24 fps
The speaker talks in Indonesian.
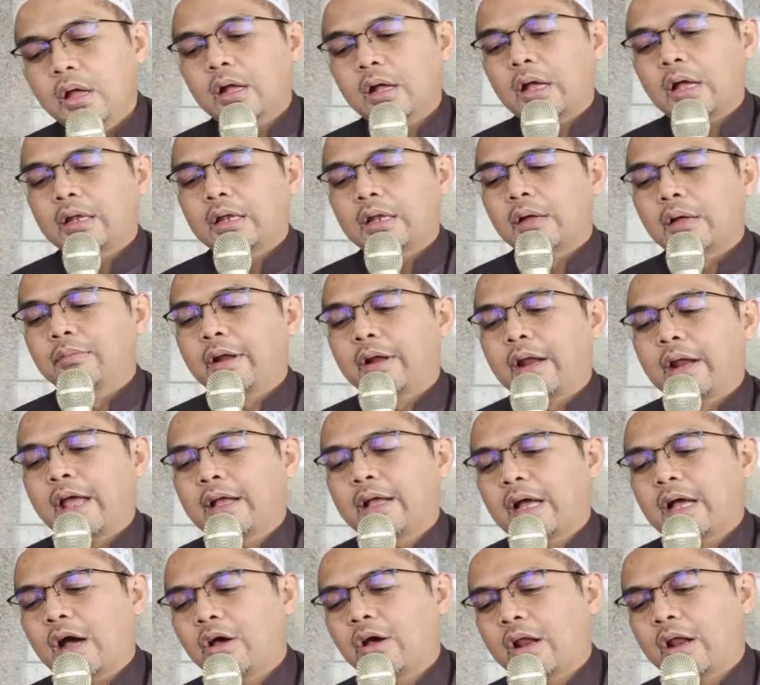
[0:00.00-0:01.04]
kata
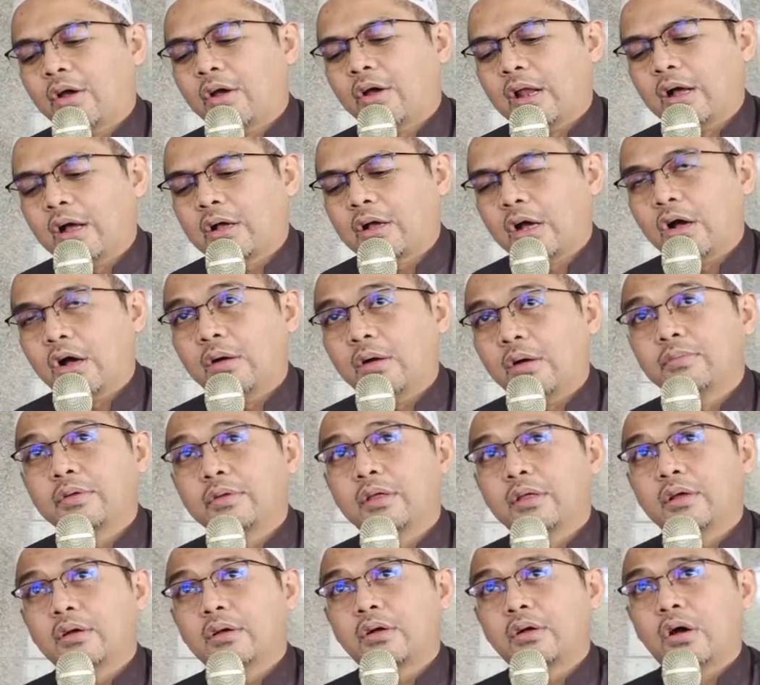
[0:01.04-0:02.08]
mereka orang-orang kaum
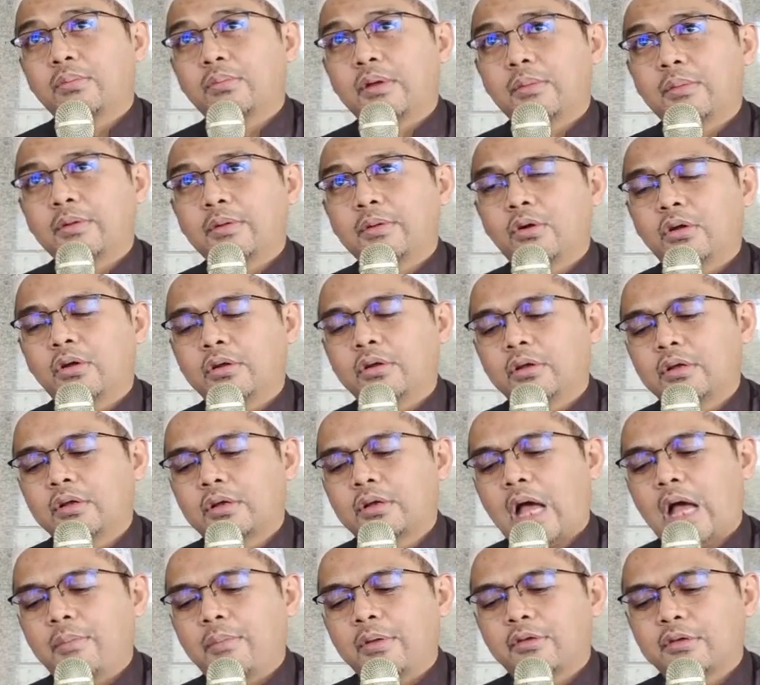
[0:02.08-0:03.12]
kaum Nabi Hud
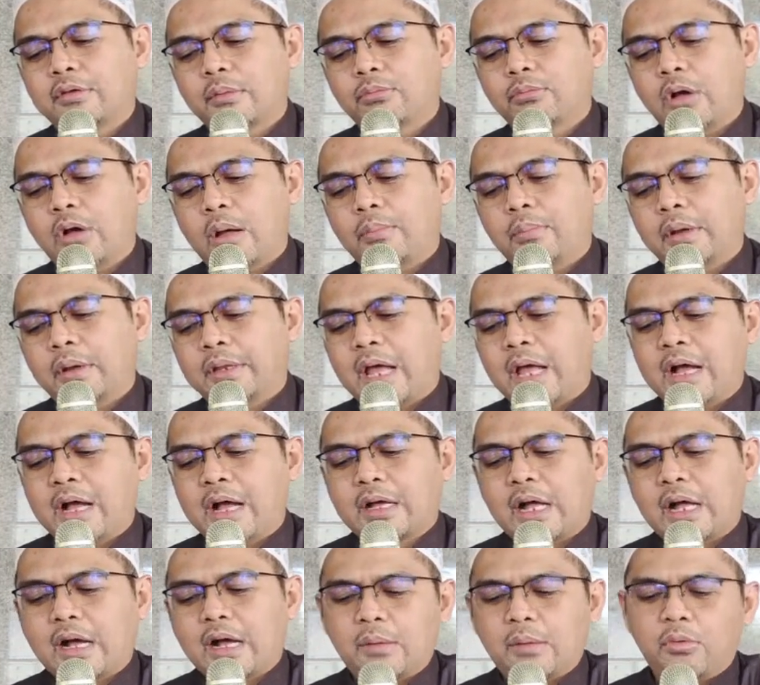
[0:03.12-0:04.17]
kami semua
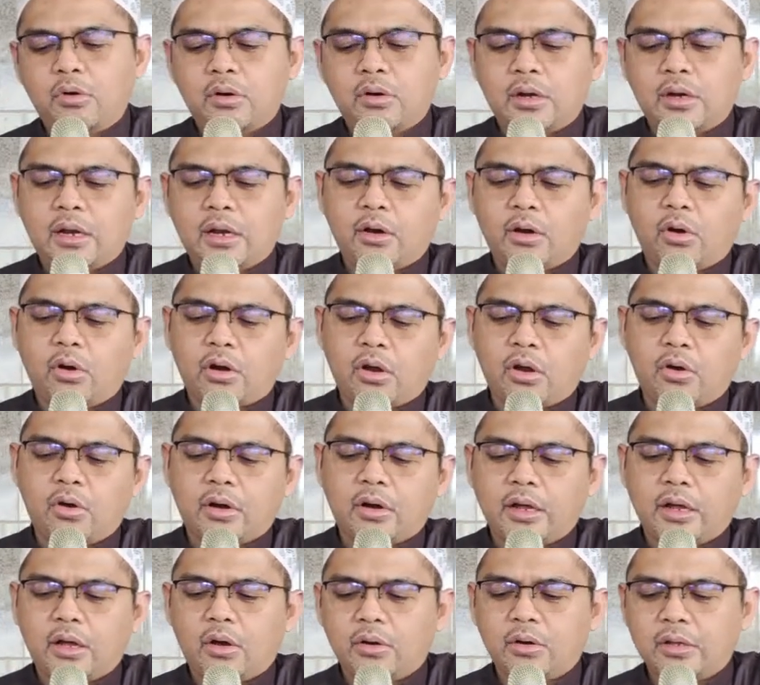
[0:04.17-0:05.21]
menyangka kamu dari
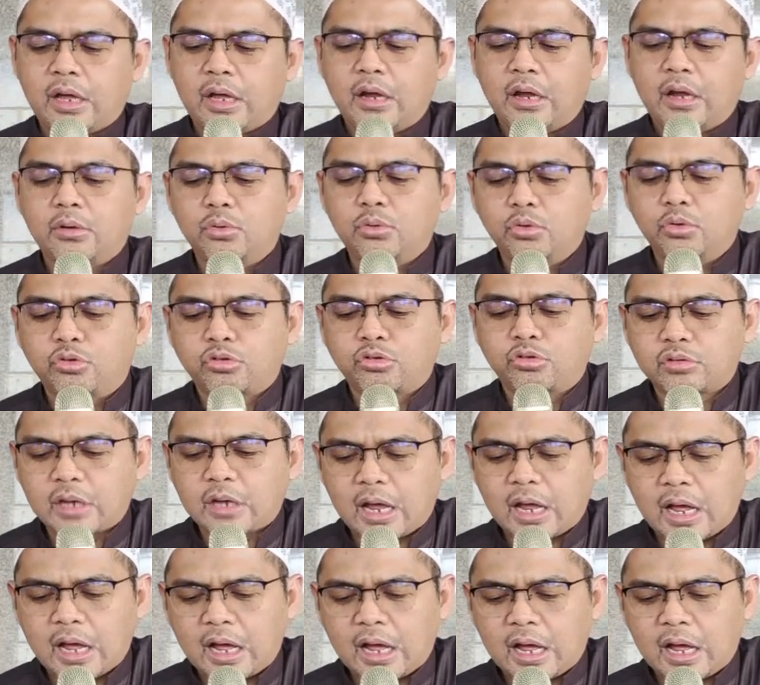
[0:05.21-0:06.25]
orang-orang yang dusta